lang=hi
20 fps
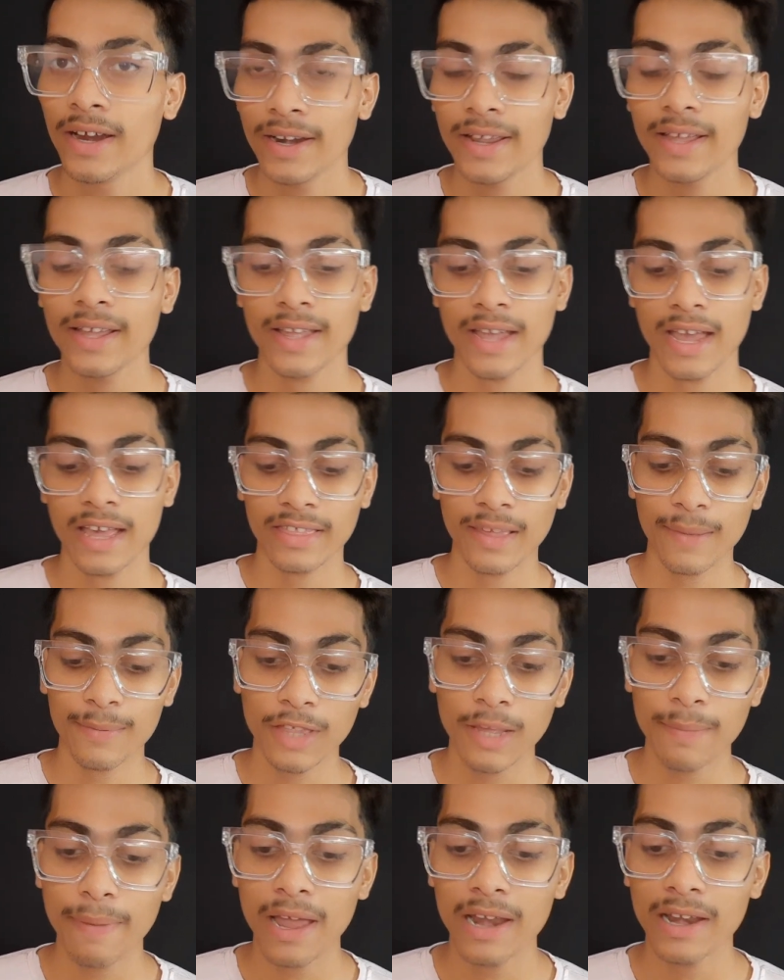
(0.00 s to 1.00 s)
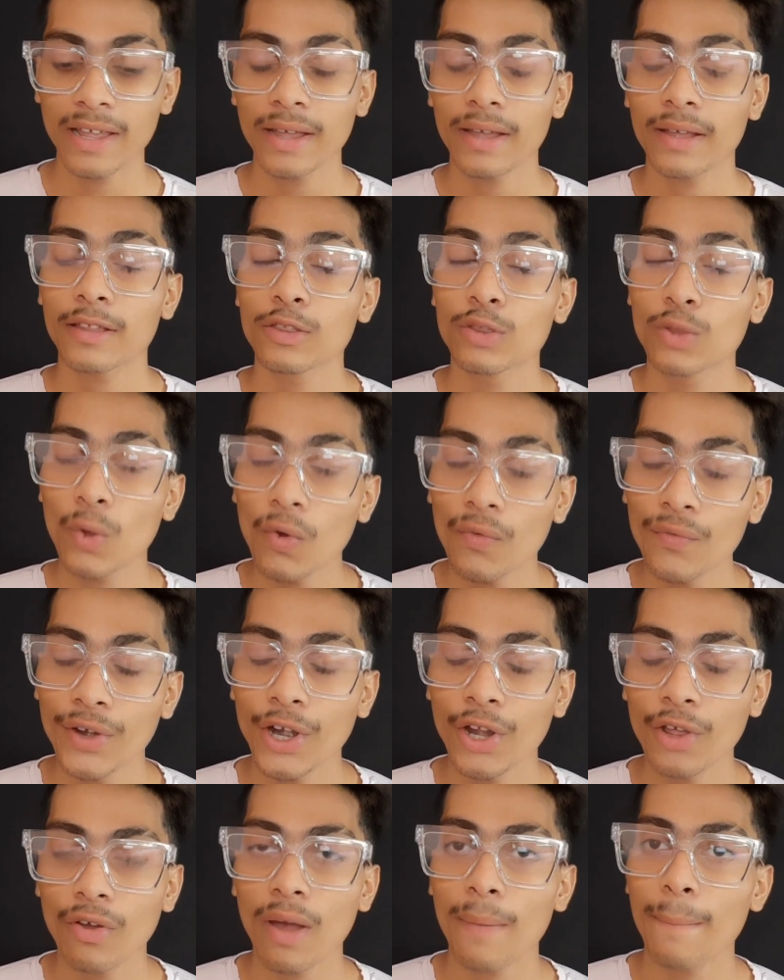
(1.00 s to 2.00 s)
ठीक है सबसे पहले जो
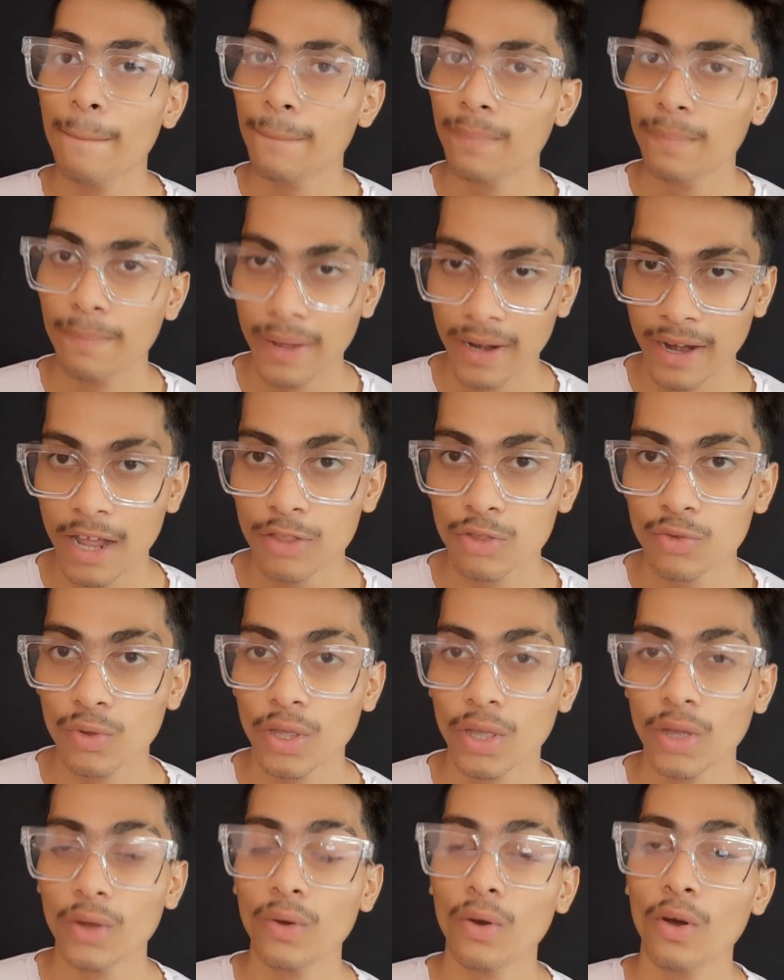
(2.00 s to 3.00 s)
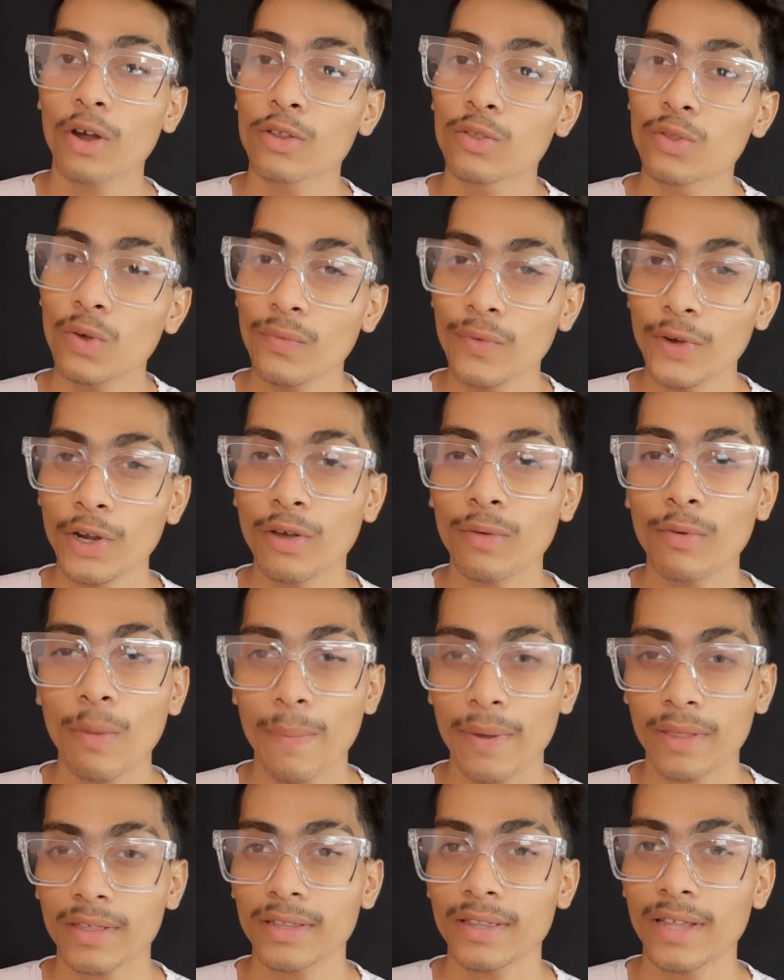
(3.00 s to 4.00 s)
वीडियो आप बना चुके हो और जो वीडियो आपको
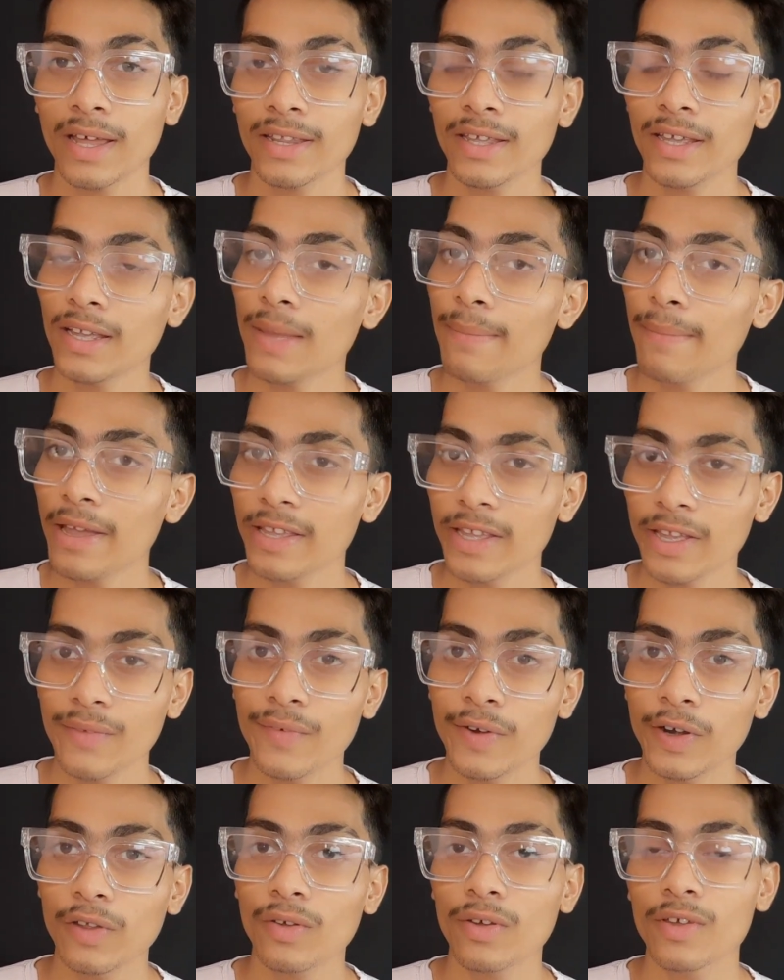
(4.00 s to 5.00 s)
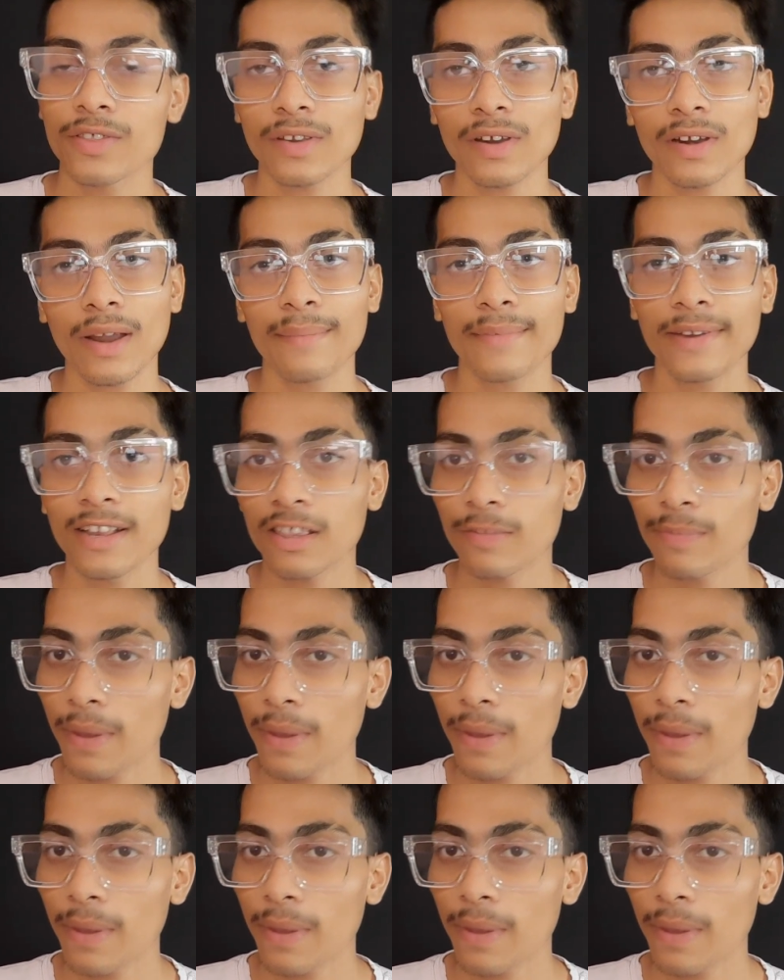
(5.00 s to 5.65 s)
पसंद आ रही है कि मैं ये वीडियो इंस्टाग्राम रील्स